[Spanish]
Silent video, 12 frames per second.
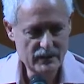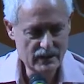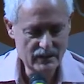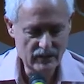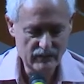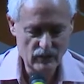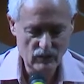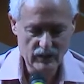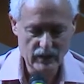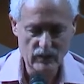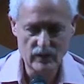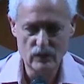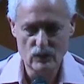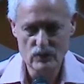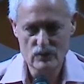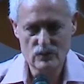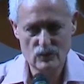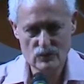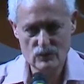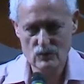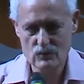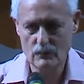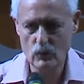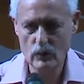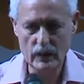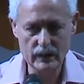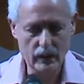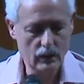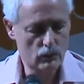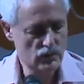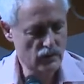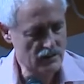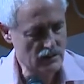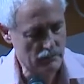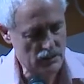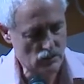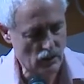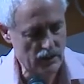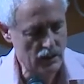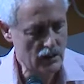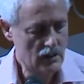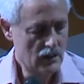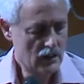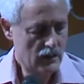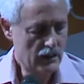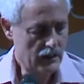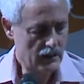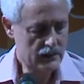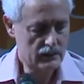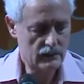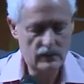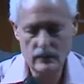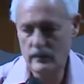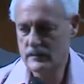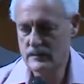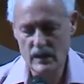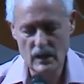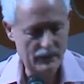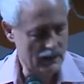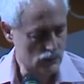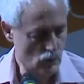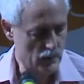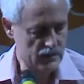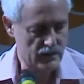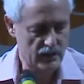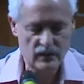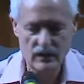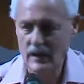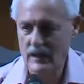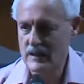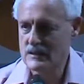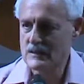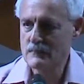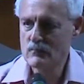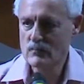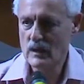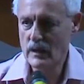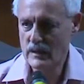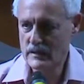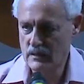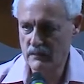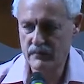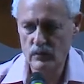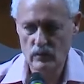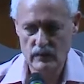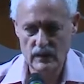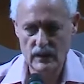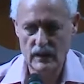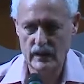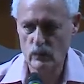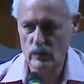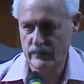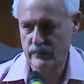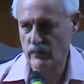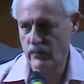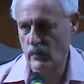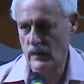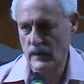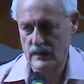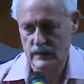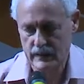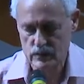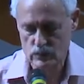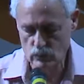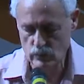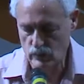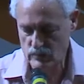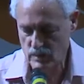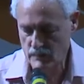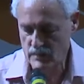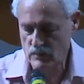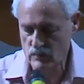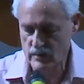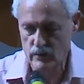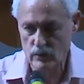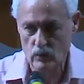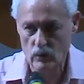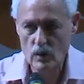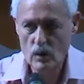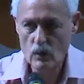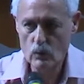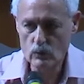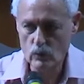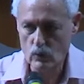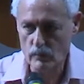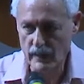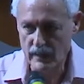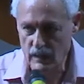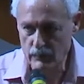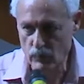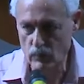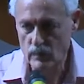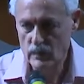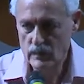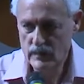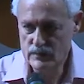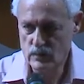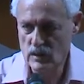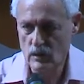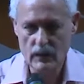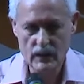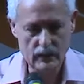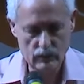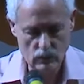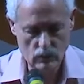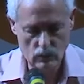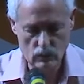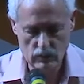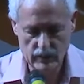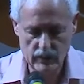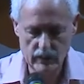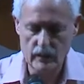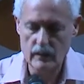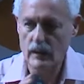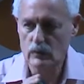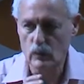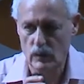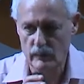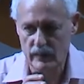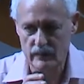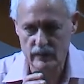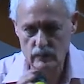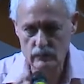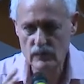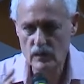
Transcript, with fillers: presentación que hoy nos, convoca aquí, como ustedes han visto ahí, eh, se llama Las nuevas identidades, el desafío de la educación ciudadana, que es uno de los temas los que yo, junto con mi equipo, estoy trabajando eh, actualmente.